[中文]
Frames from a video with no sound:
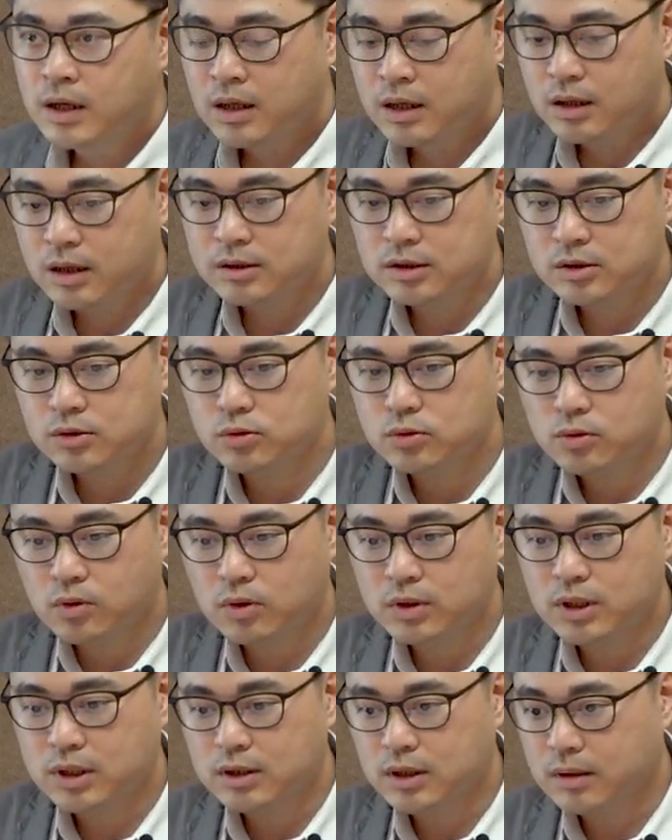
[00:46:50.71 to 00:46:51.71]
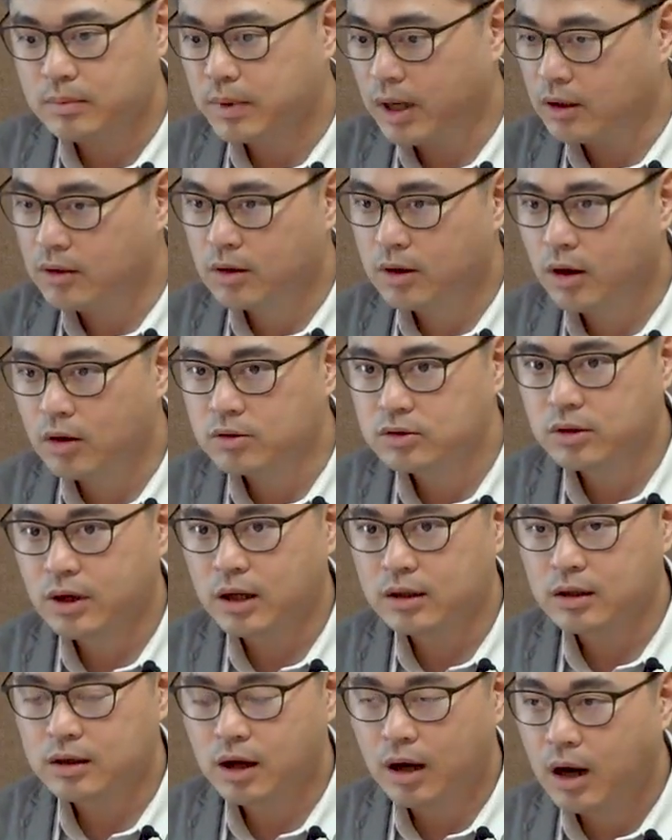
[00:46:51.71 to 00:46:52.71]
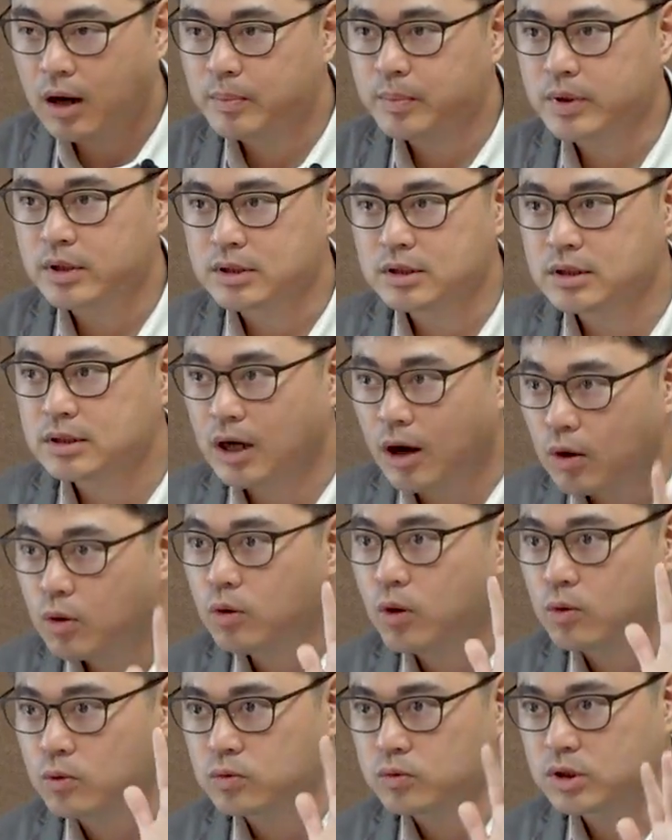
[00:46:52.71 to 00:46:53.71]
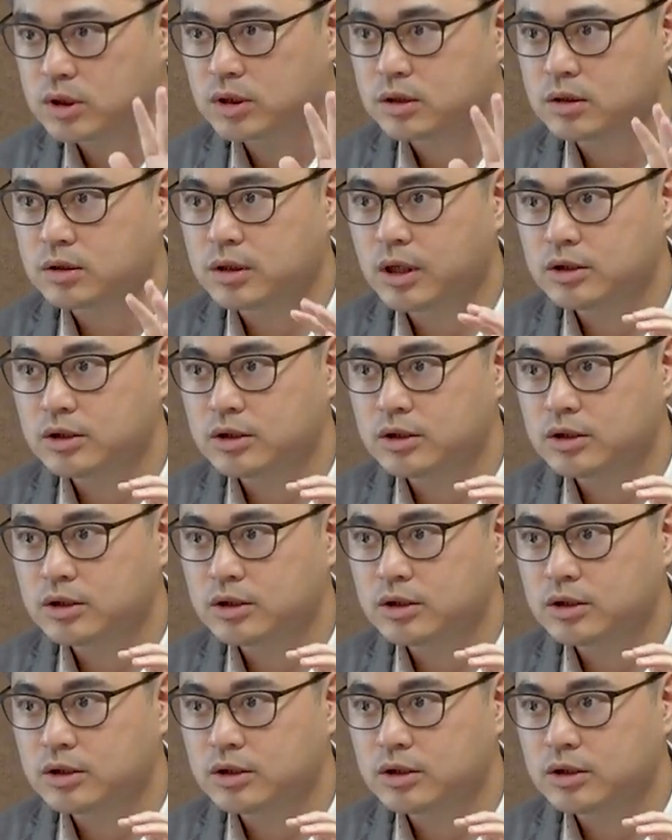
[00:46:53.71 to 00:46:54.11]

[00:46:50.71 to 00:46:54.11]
可是如果你的 m i t o c h o n d r i a 的 copy 是超过五十，